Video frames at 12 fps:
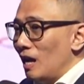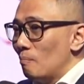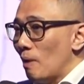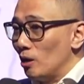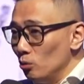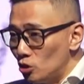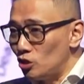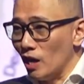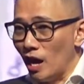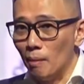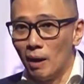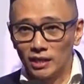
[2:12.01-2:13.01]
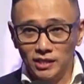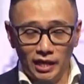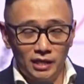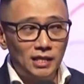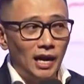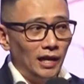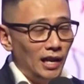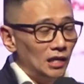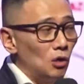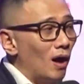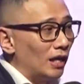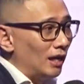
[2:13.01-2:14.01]
manusia bangsa Israel yang
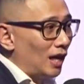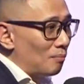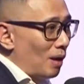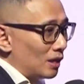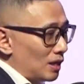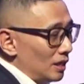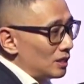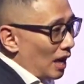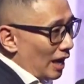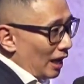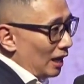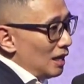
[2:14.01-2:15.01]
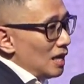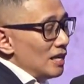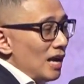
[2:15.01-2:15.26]
diwakilkan bangsa Israel